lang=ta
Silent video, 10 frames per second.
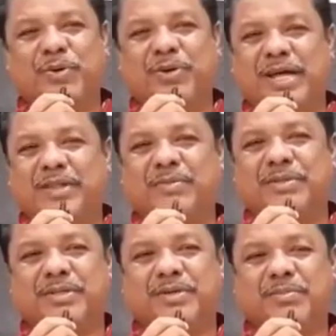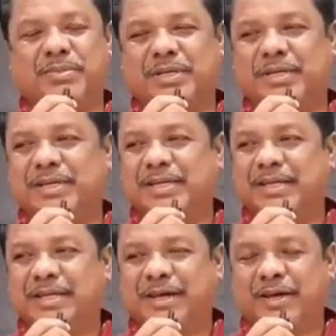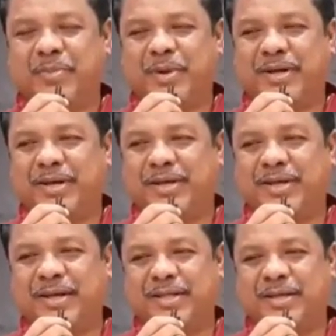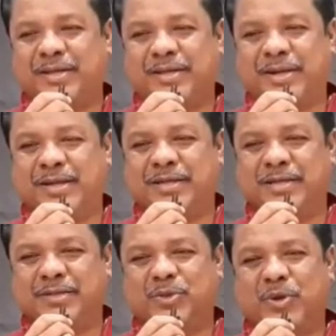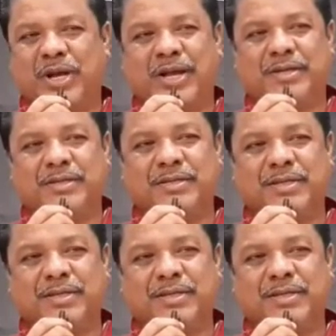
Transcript: ஓவரால் கதை வந்து ரொம்ப அருமையான கதை ஸ்டோரி லைன்